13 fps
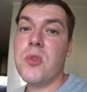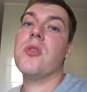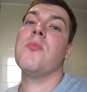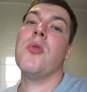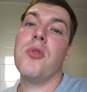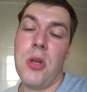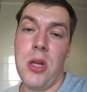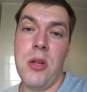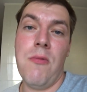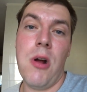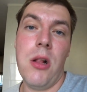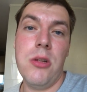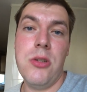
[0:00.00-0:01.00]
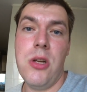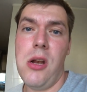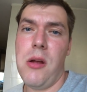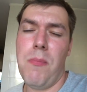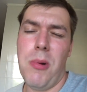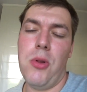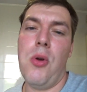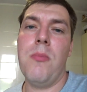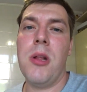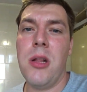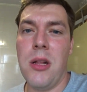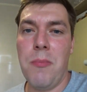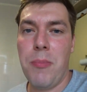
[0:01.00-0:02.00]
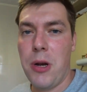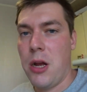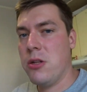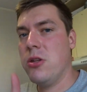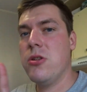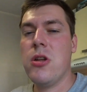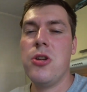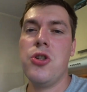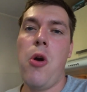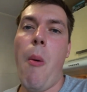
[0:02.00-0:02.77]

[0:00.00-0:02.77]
Сейчас мы ее закинем в холодильник, потом она нам пригодится еще.